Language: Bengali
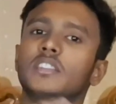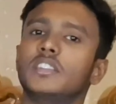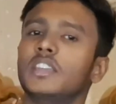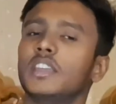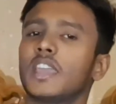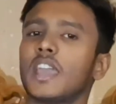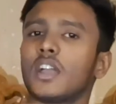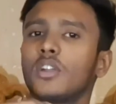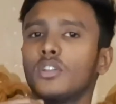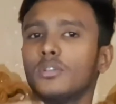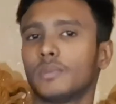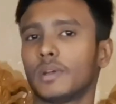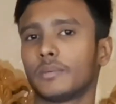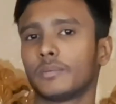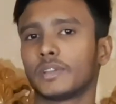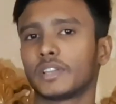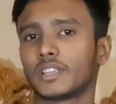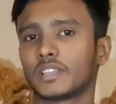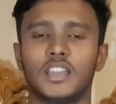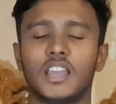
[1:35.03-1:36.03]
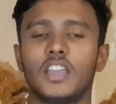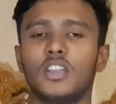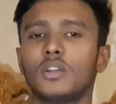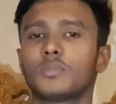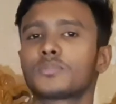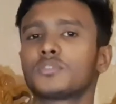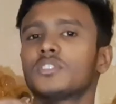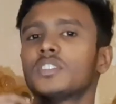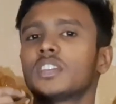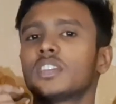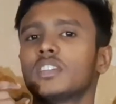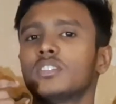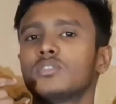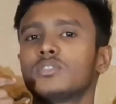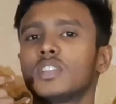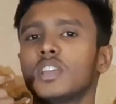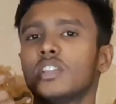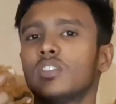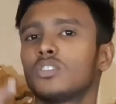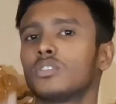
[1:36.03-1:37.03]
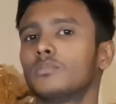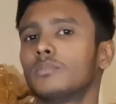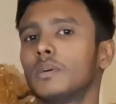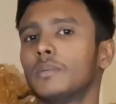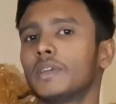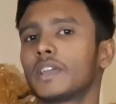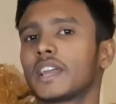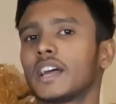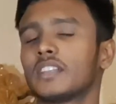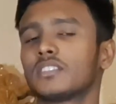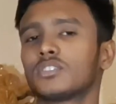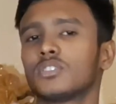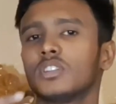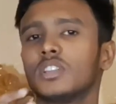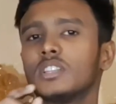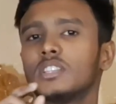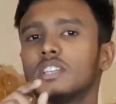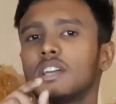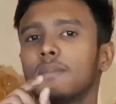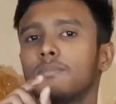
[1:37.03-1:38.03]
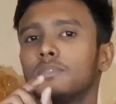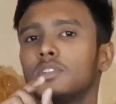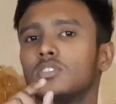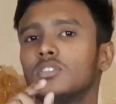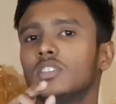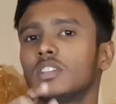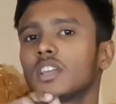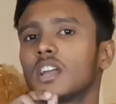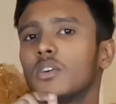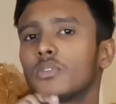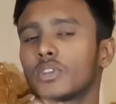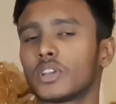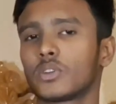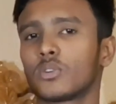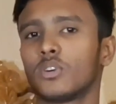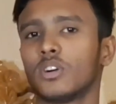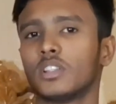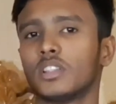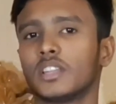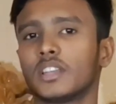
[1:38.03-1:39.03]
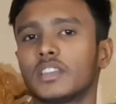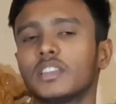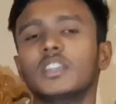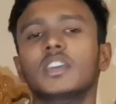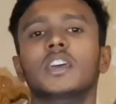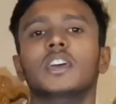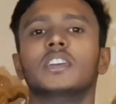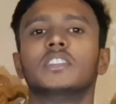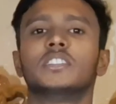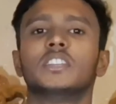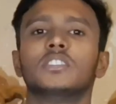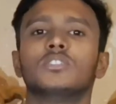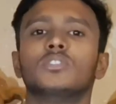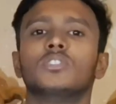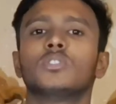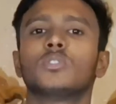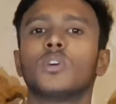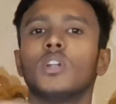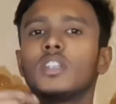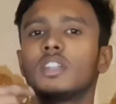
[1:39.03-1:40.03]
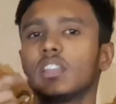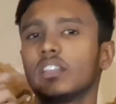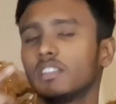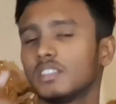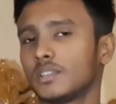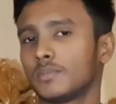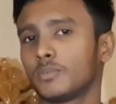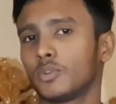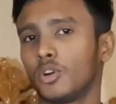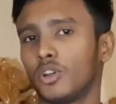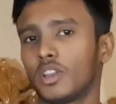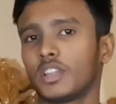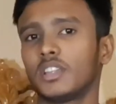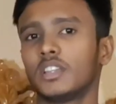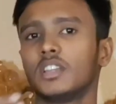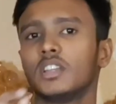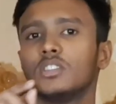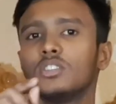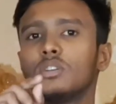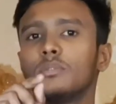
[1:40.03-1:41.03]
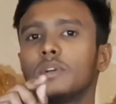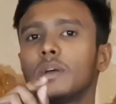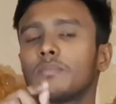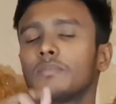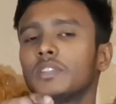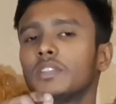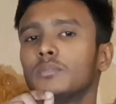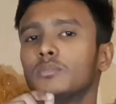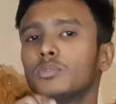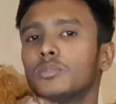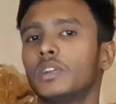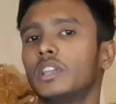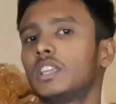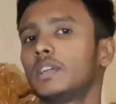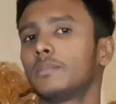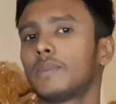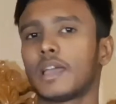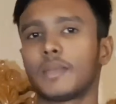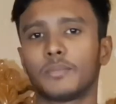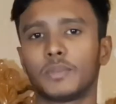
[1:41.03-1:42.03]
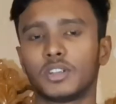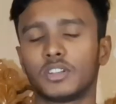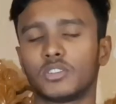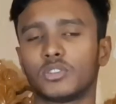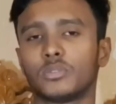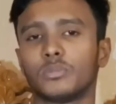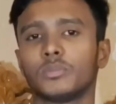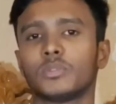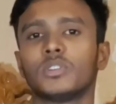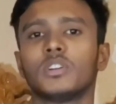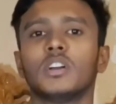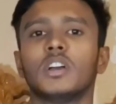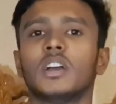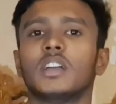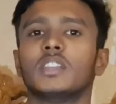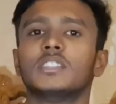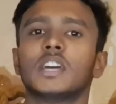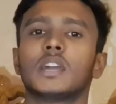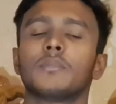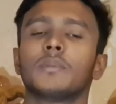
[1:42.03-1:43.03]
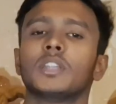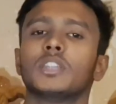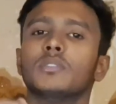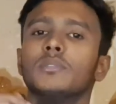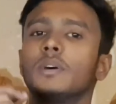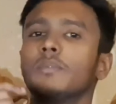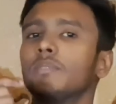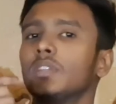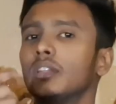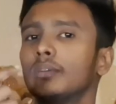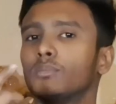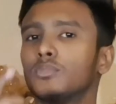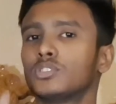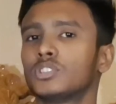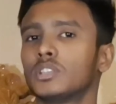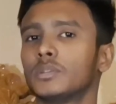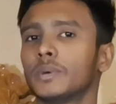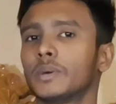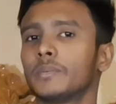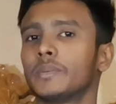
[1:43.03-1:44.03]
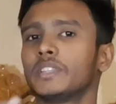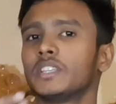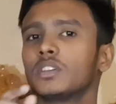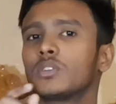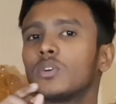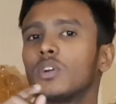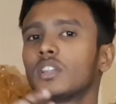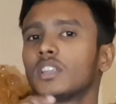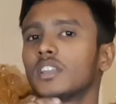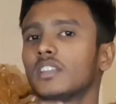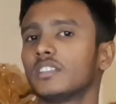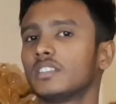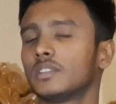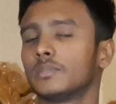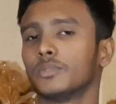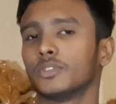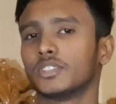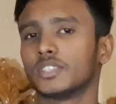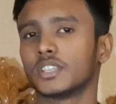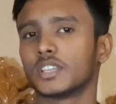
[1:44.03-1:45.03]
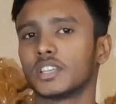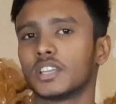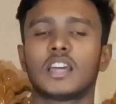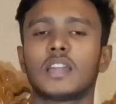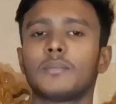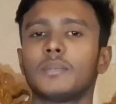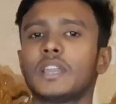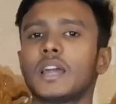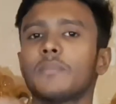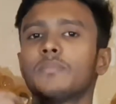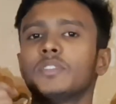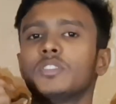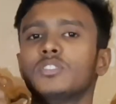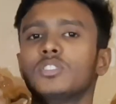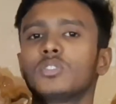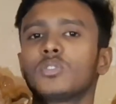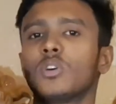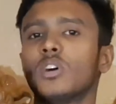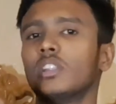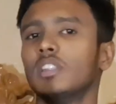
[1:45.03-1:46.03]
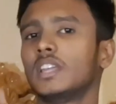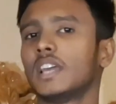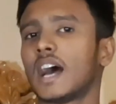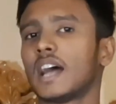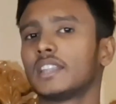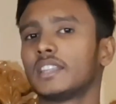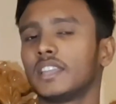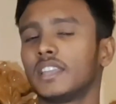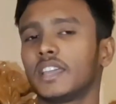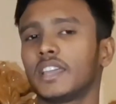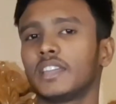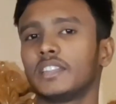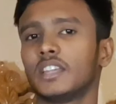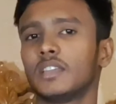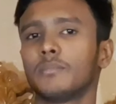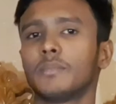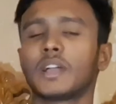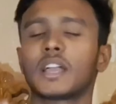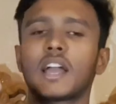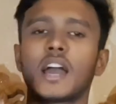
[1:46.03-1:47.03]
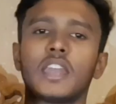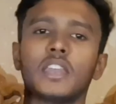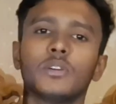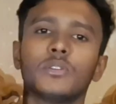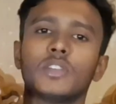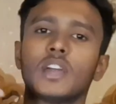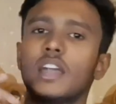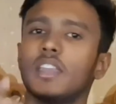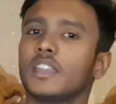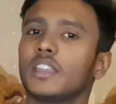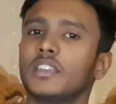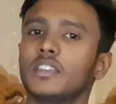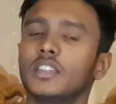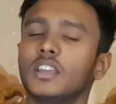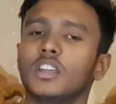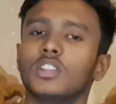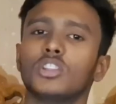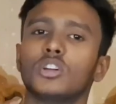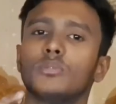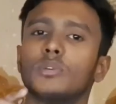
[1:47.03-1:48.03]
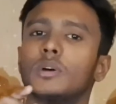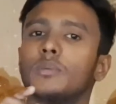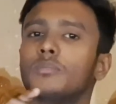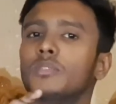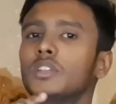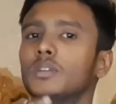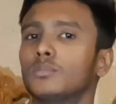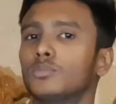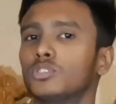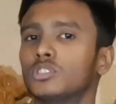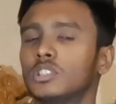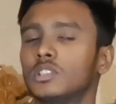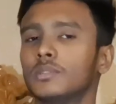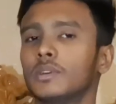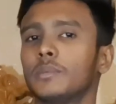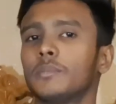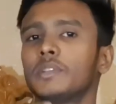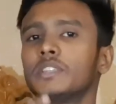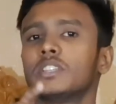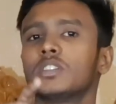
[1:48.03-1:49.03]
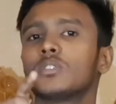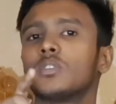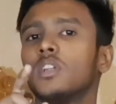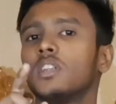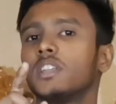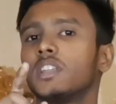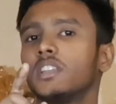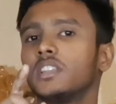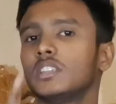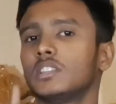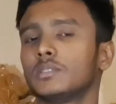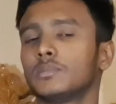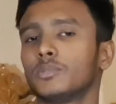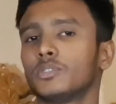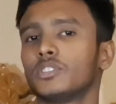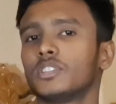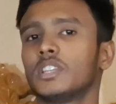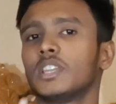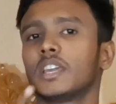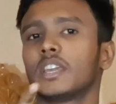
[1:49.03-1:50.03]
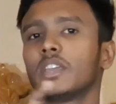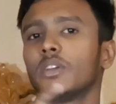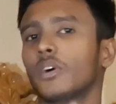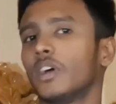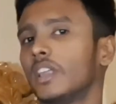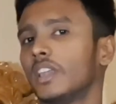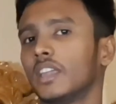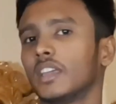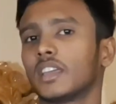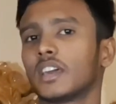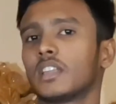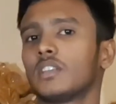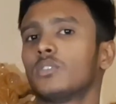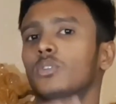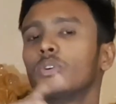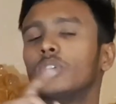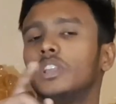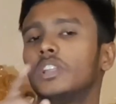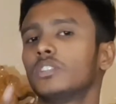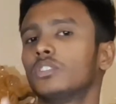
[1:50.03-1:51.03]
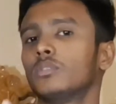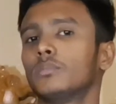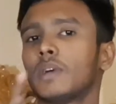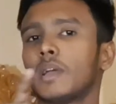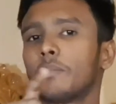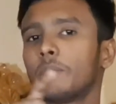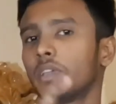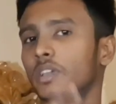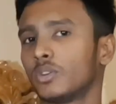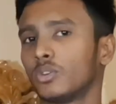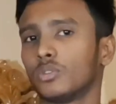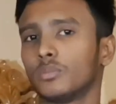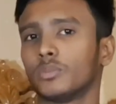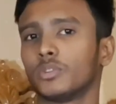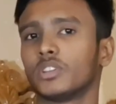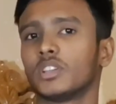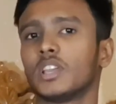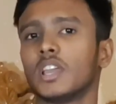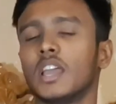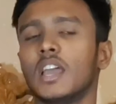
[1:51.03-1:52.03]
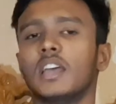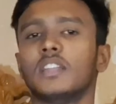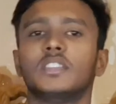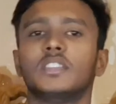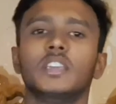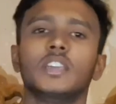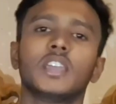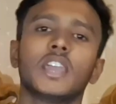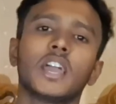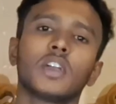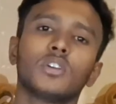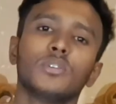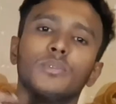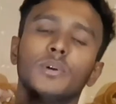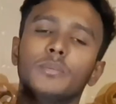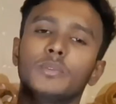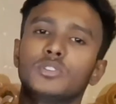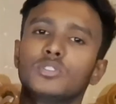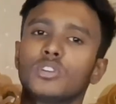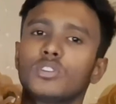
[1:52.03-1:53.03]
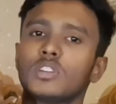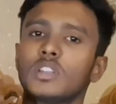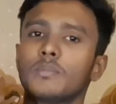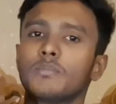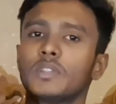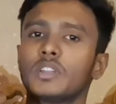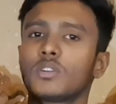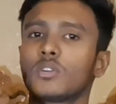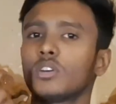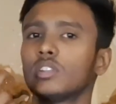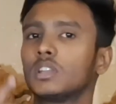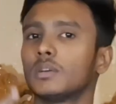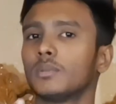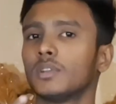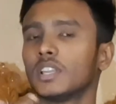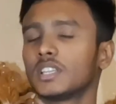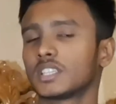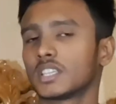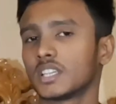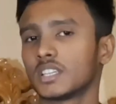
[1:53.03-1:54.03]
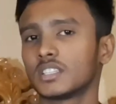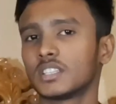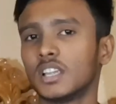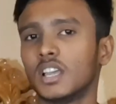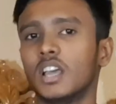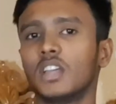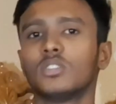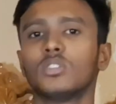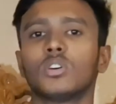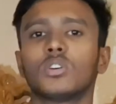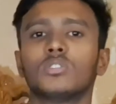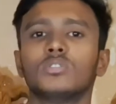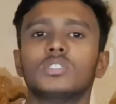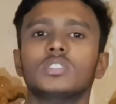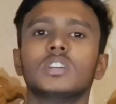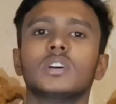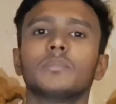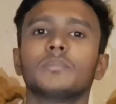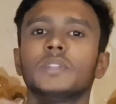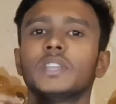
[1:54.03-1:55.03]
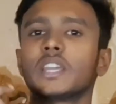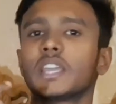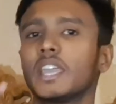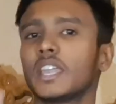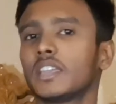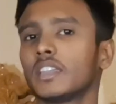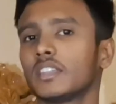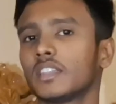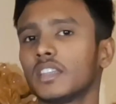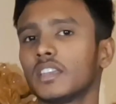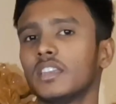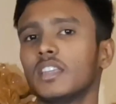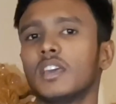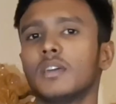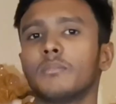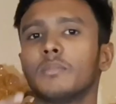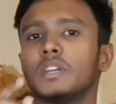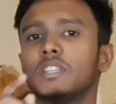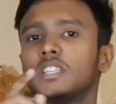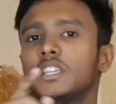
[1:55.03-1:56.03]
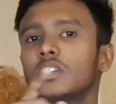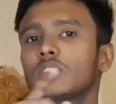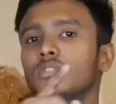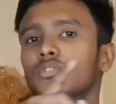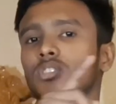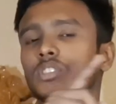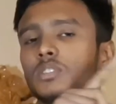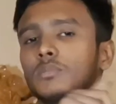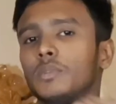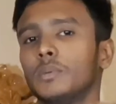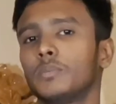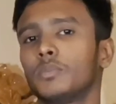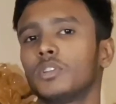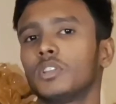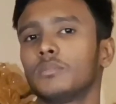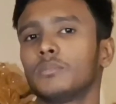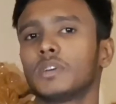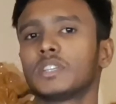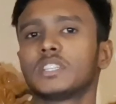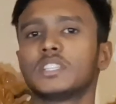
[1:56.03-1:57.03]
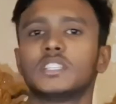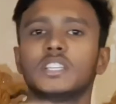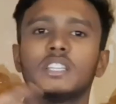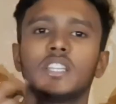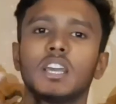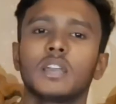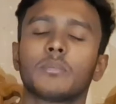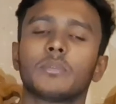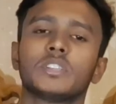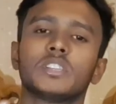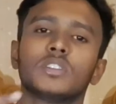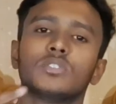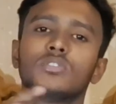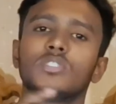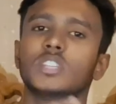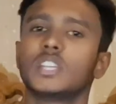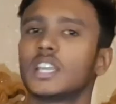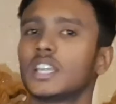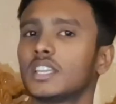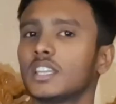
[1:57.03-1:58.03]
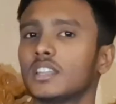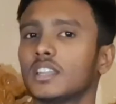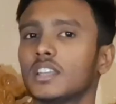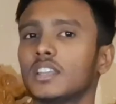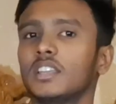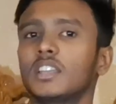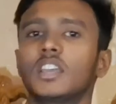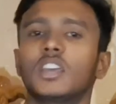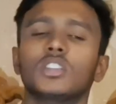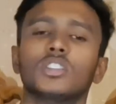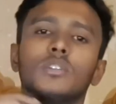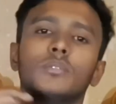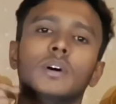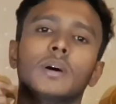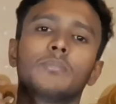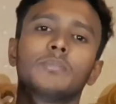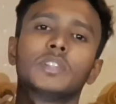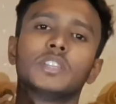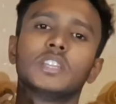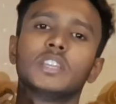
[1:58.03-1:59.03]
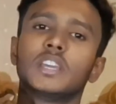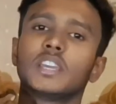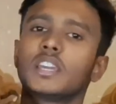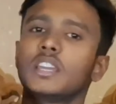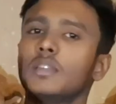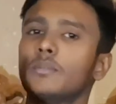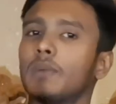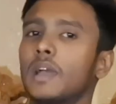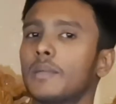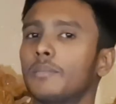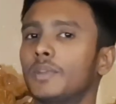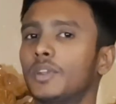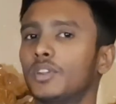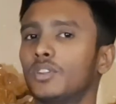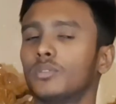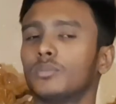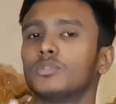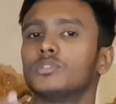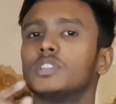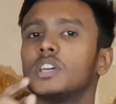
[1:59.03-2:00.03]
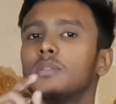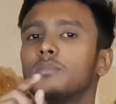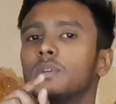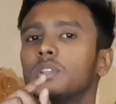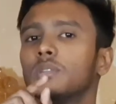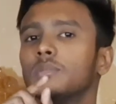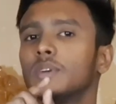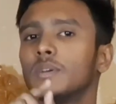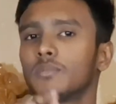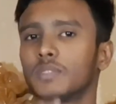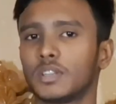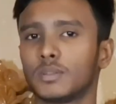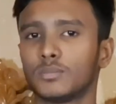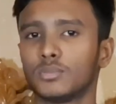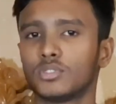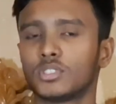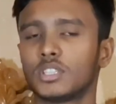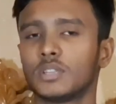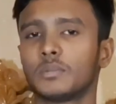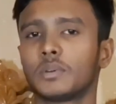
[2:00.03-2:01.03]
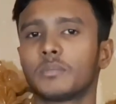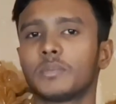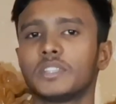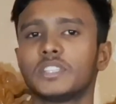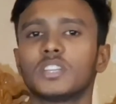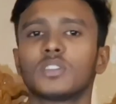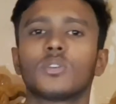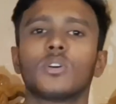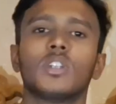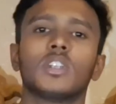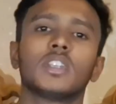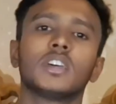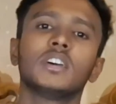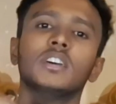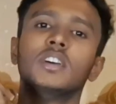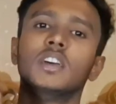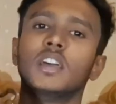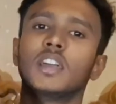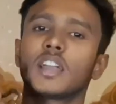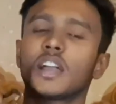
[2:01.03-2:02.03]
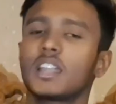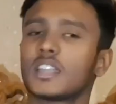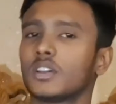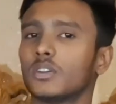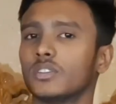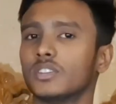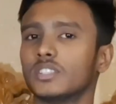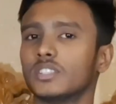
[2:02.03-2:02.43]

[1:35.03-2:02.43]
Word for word: ঠিক একইভাবে এই অপশনটা কিছুটা এরকমভাবে কাজ করে যে আপনারা যদি কাউকে কল দেন সে যদি কলটা রিসিভ করে তবে আপনাদের মোবাইলটা ভাইব্রেট হইব যার মাধ্যমে আপনারা বুঝতে পারবেন যে কলটা রিসিভ হয়েছে তার মানে আপনি যদি কল দিয়ে হাতে রেখে দেন বা কানেও না নেন তবে আপনারা বুঝতে পারবেন যে কলটা রিসিভ হয়েছে নাকি হয় নাই কারণ হইলে তো ভাইব্রেট হইবই ঠিক একইভাবে যখন আপনারা কথা বলা শেষ তখন যদি আপনারা কেটে দেন বা সেও যদি বিপরীত পাশে যে থাকবে সেও যদি কেটে দেয় তবে আপনাদের এখানে ভাইব্রেট হইব যার মাধ্যমে আপনারা বুঝতে পারবেন যে কলটা কাটা